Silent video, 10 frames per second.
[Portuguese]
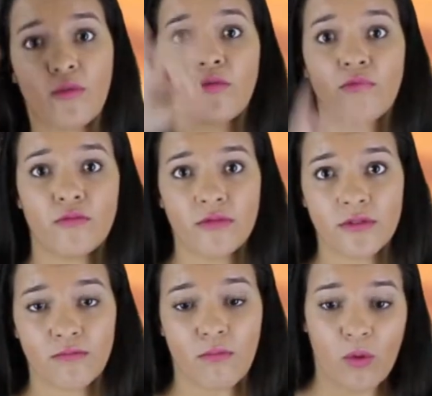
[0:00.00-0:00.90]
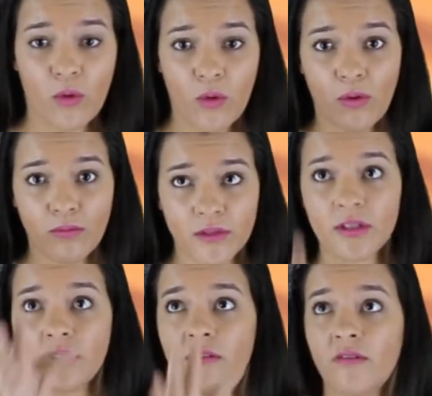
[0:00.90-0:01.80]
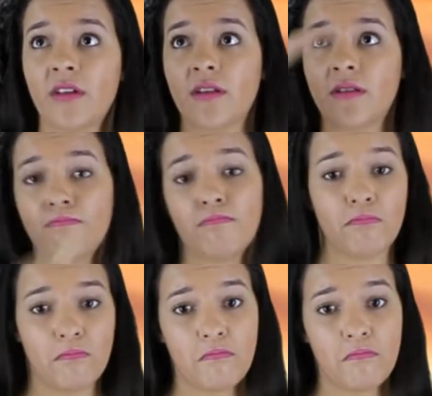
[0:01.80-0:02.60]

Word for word: e que exige muitos cuidados